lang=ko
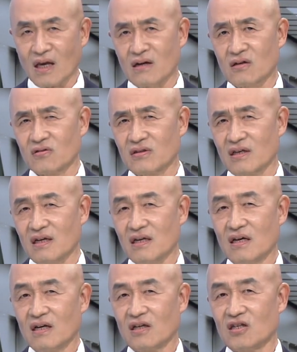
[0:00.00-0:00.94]
그런데
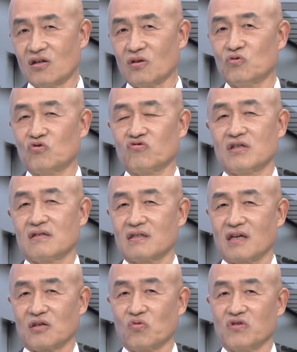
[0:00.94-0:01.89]
이런
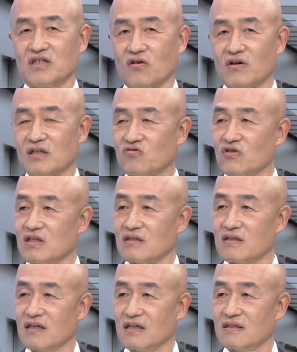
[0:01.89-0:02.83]
추세를 계속 이어갈 수
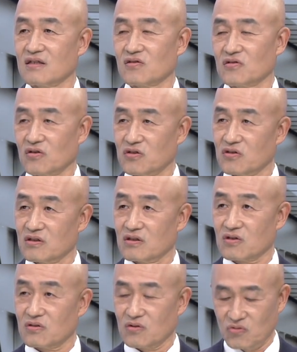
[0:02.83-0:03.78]
있느냐에 대해서 여전히
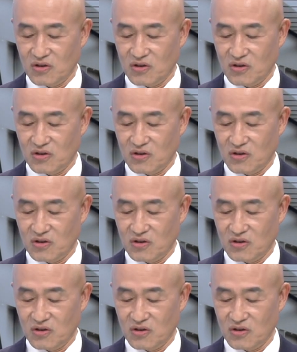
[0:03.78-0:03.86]
저는